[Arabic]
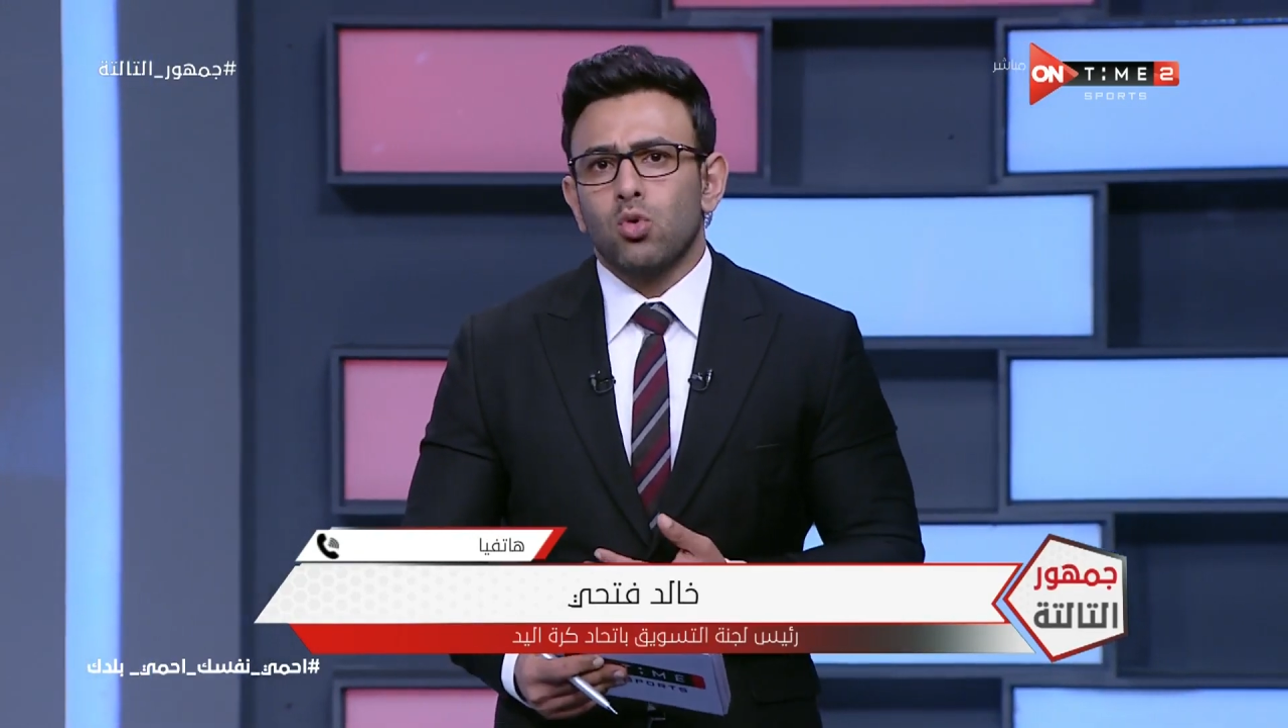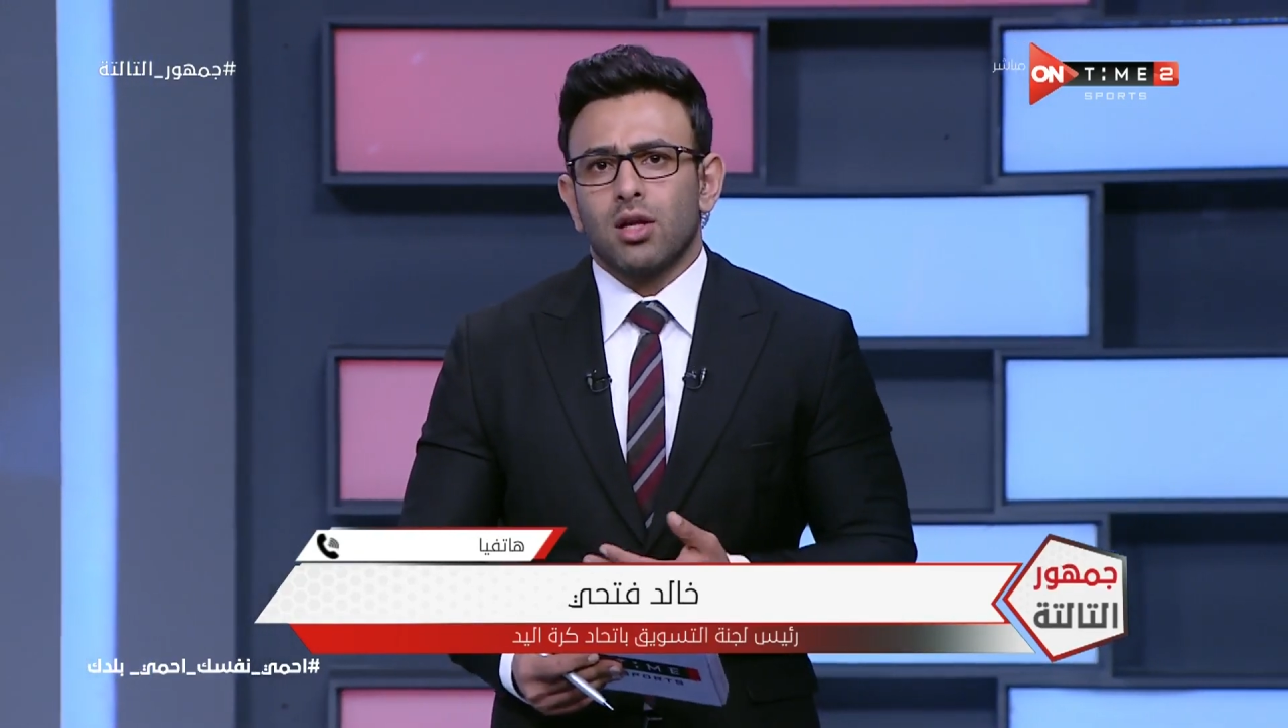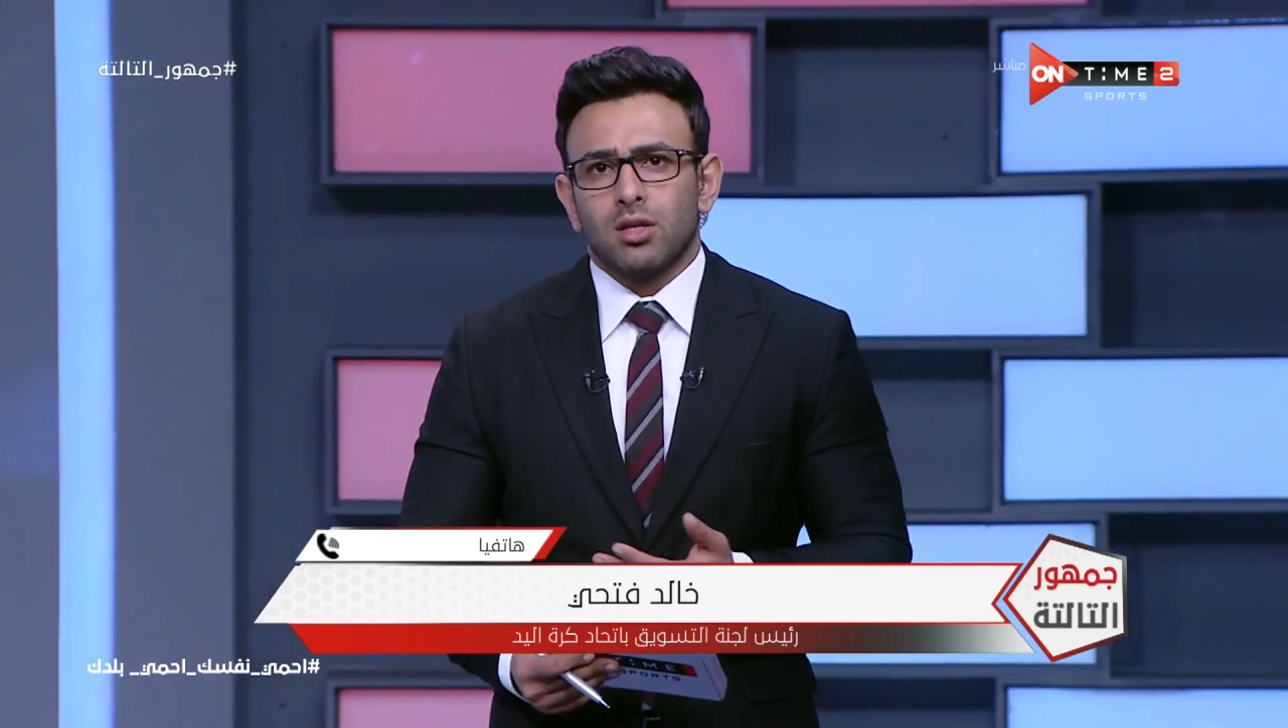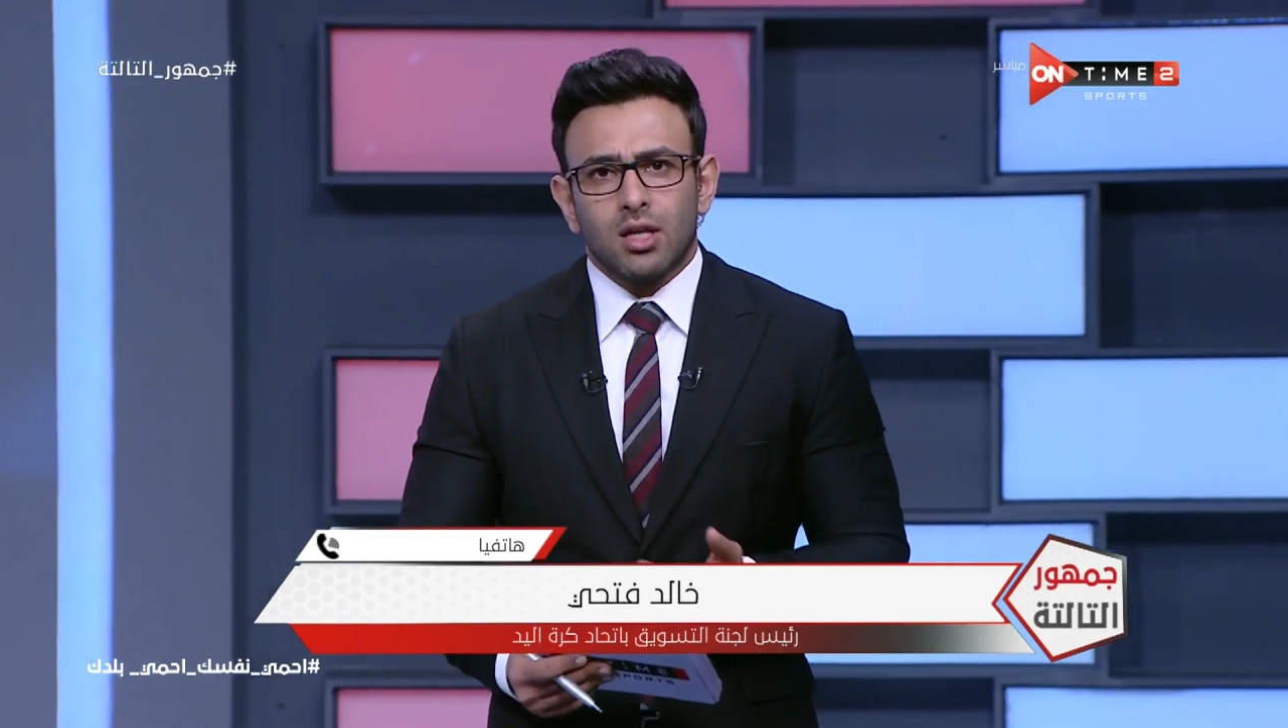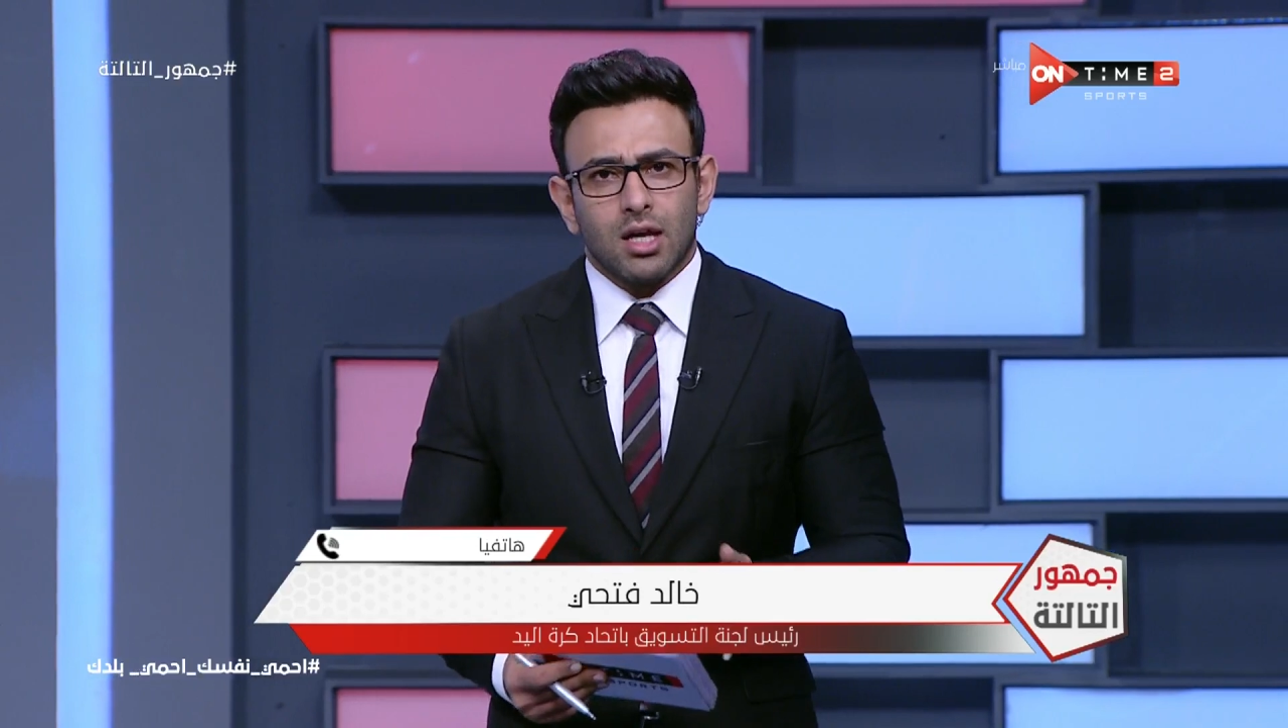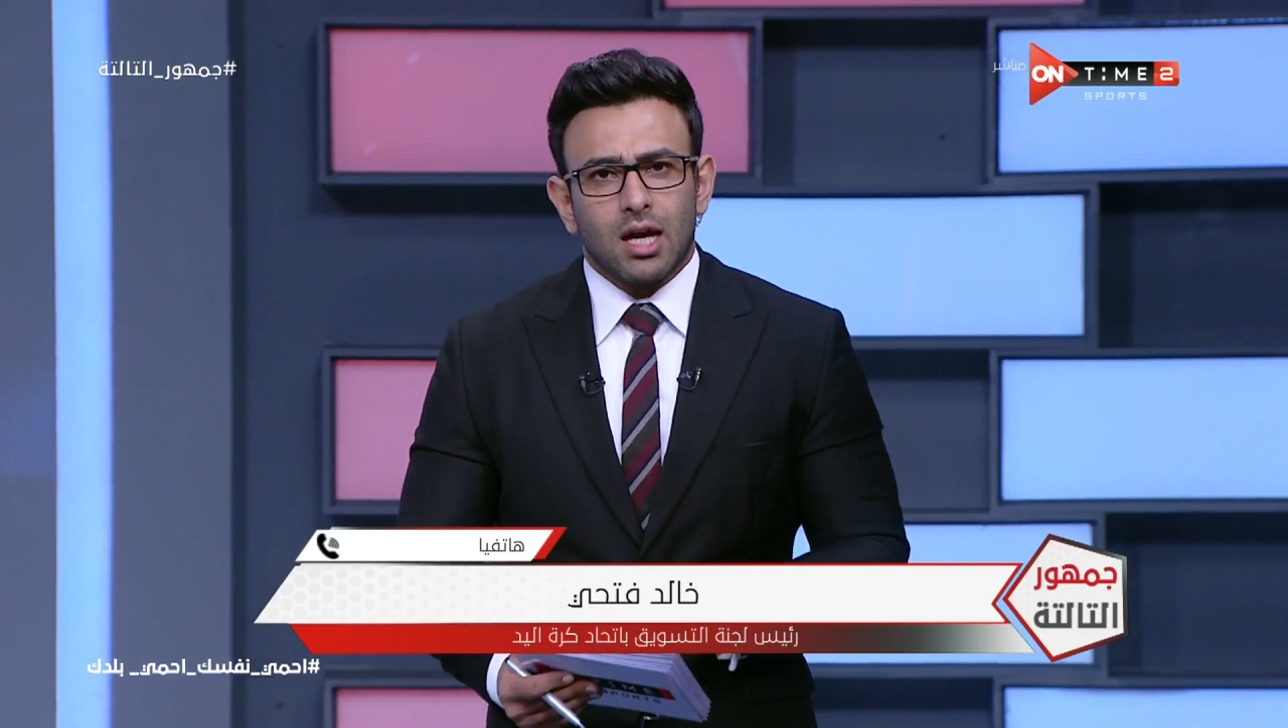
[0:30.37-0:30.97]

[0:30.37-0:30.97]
حضرتك